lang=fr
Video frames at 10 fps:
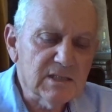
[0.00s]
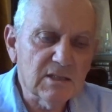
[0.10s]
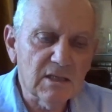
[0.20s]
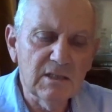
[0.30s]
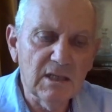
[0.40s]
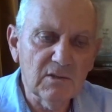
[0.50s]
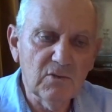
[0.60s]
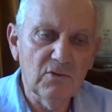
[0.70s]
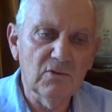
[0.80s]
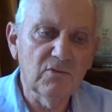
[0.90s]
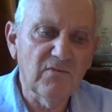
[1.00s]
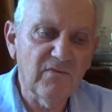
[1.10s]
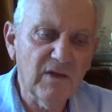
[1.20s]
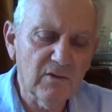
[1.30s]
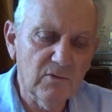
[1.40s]
c'est-à-dire de,
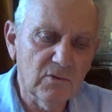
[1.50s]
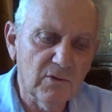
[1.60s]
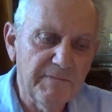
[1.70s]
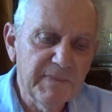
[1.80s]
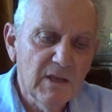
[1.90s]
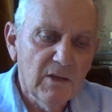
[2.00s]
faire une